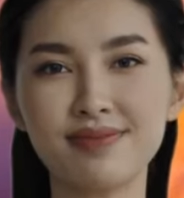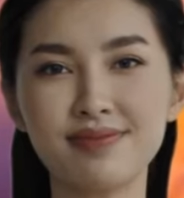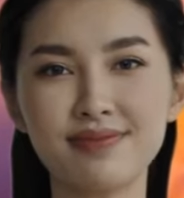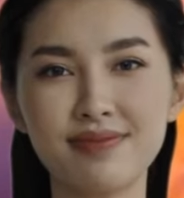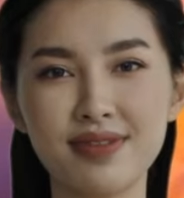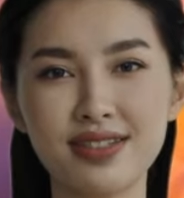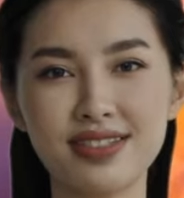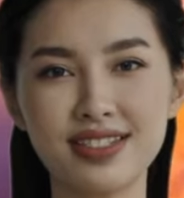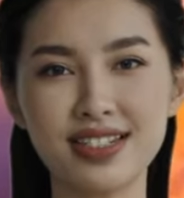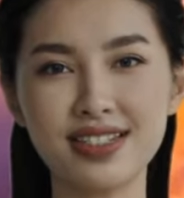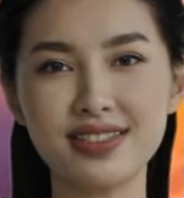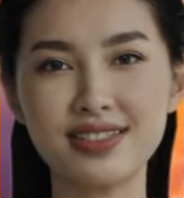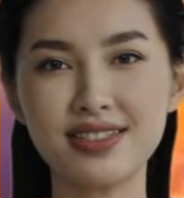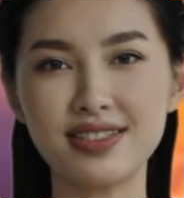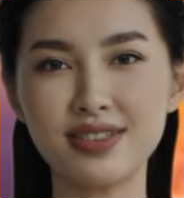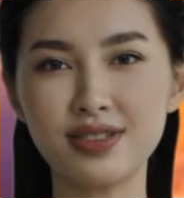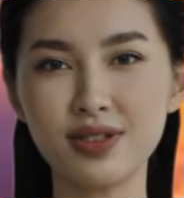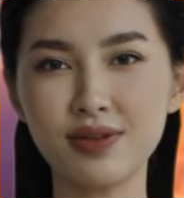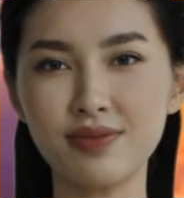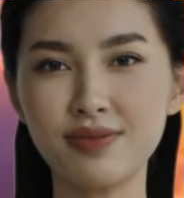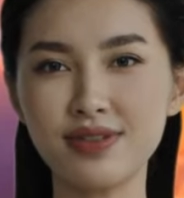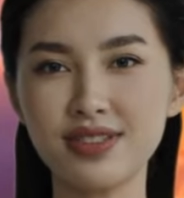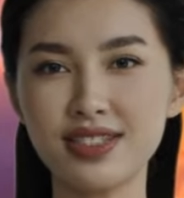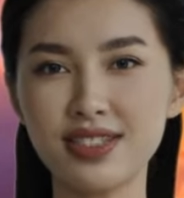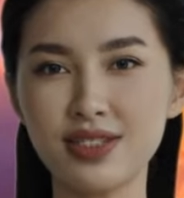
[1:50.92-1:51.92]
私
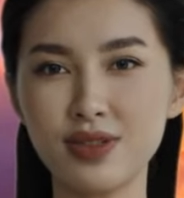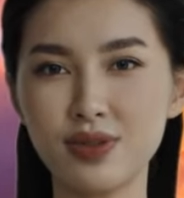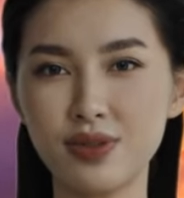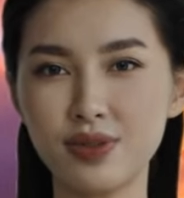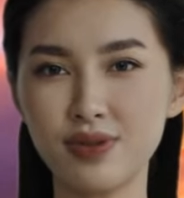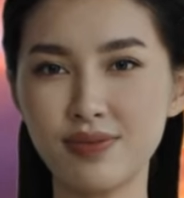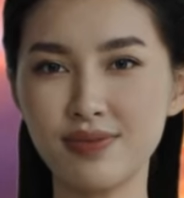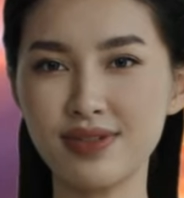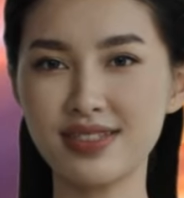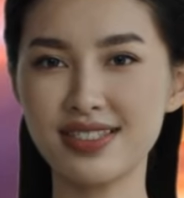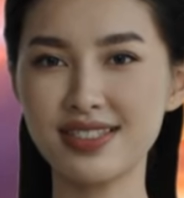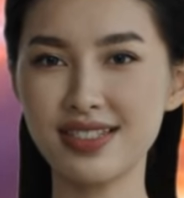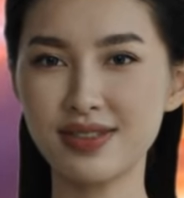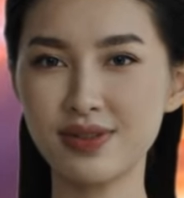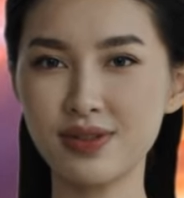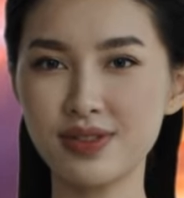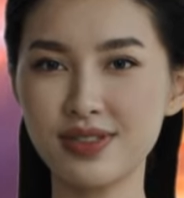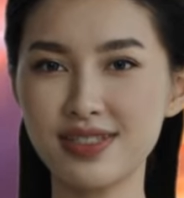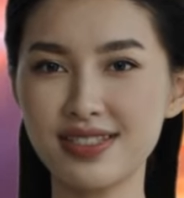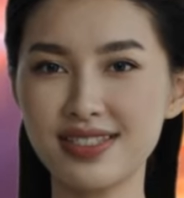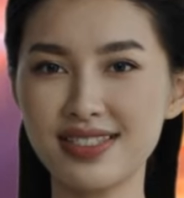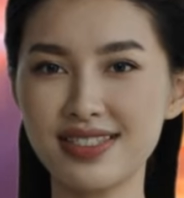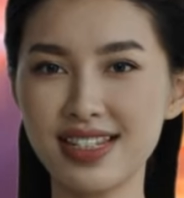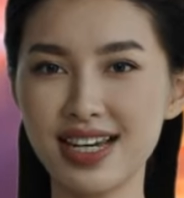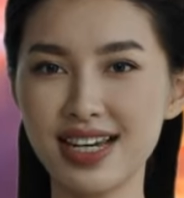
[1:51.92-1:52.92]
のビデオを見てく
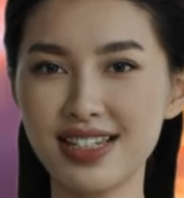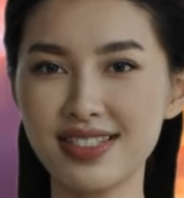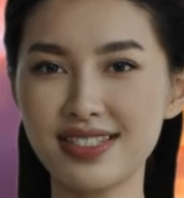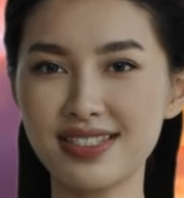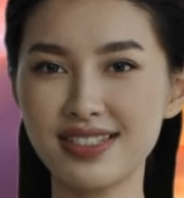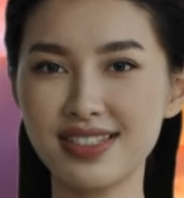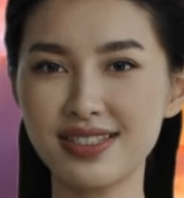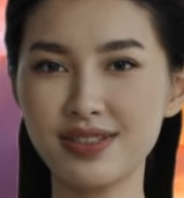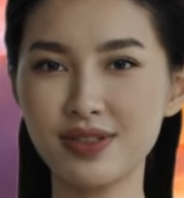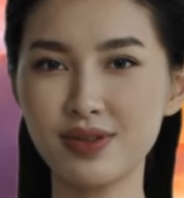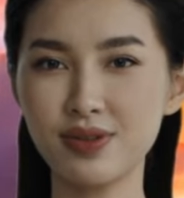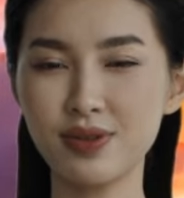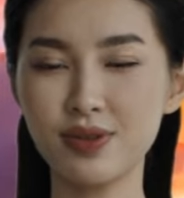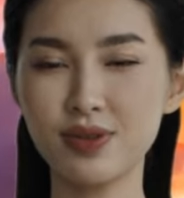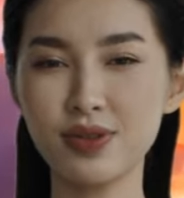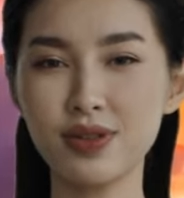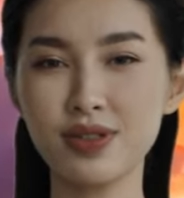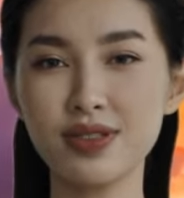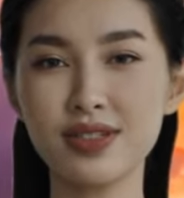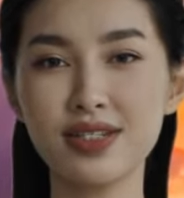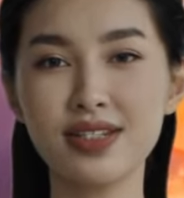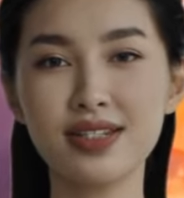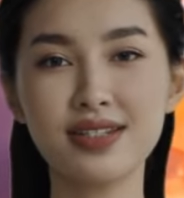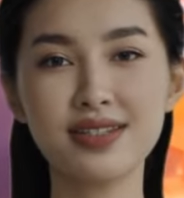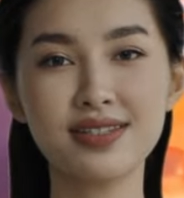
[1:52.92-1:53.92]
れてありがと
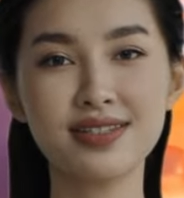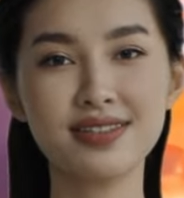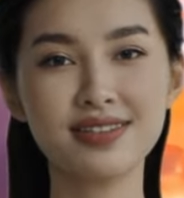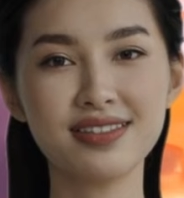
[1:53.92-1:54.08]
う。